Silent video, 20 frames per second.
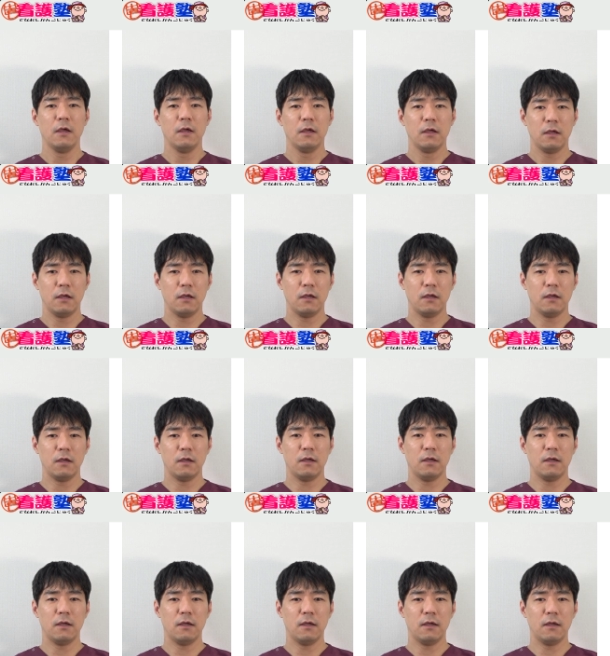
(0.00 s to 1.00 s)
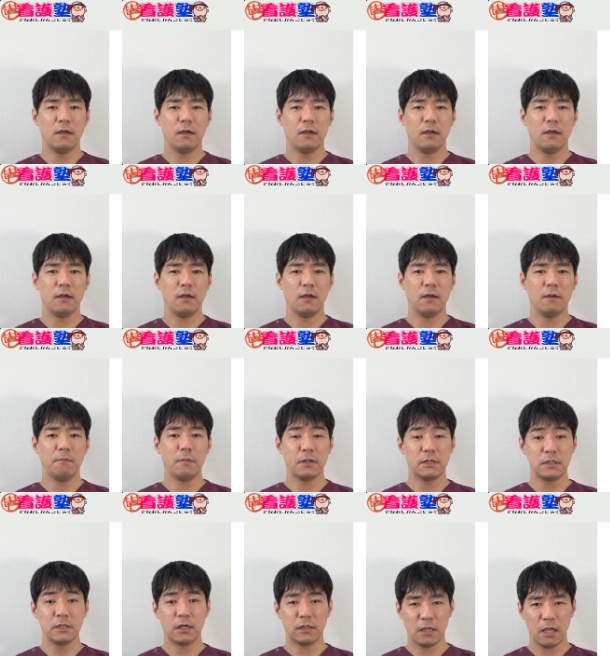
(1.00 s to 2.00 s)
えー、まあ、
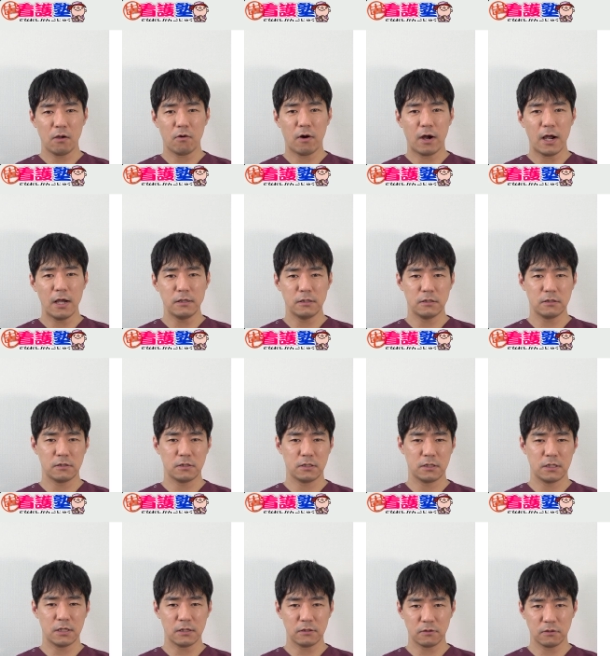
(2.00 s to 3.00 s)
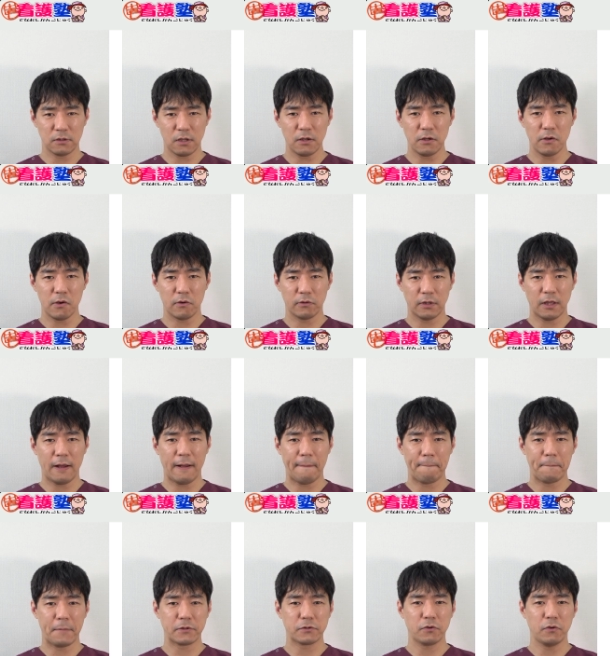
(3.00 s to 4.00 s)
石がね、こう排泄しやすくなるような、
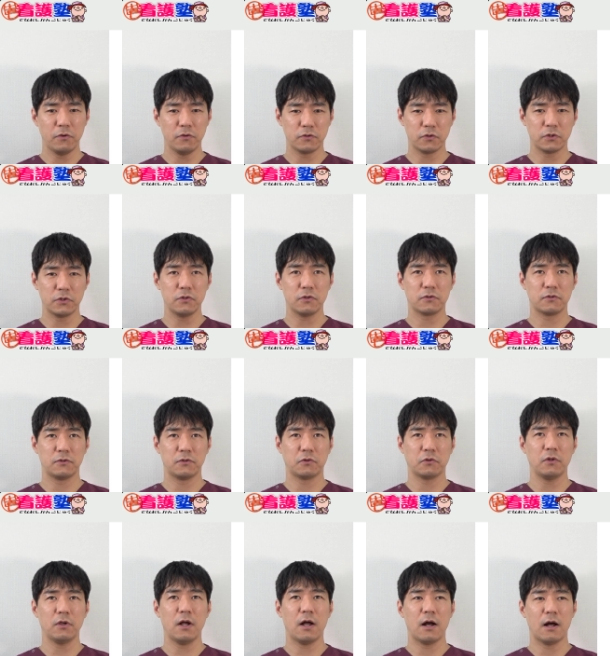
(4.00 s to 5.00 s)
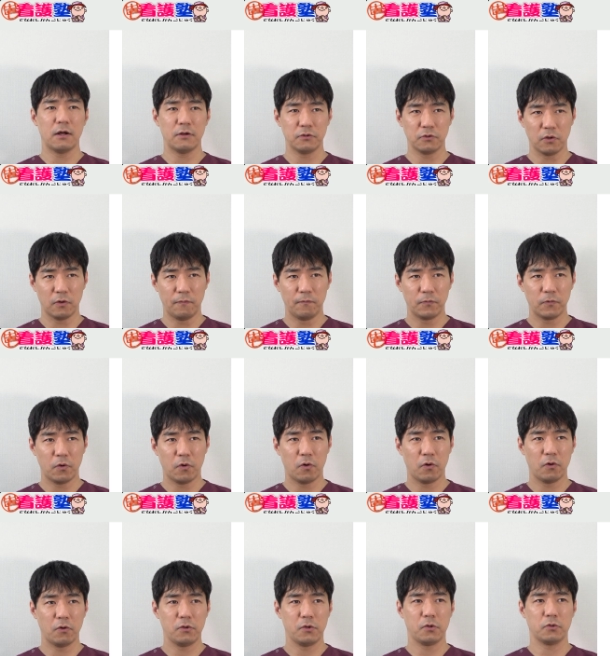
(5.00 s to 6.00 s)
まあ、そういう処置をすることがある
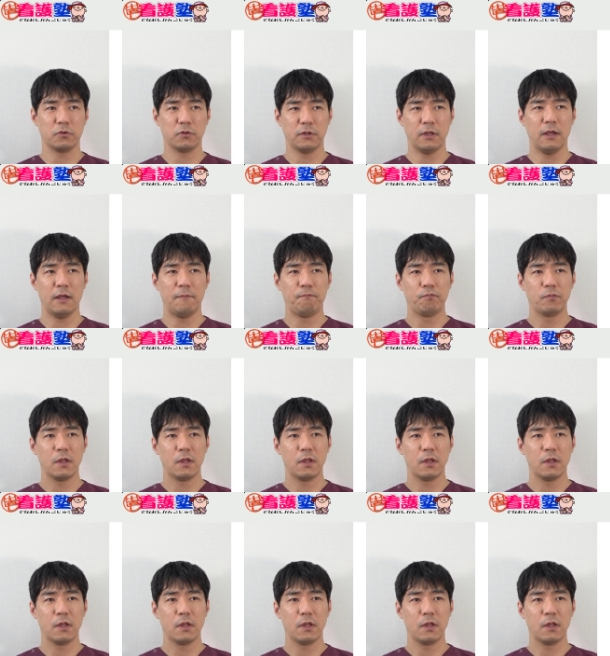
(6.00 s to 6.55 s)
ということで、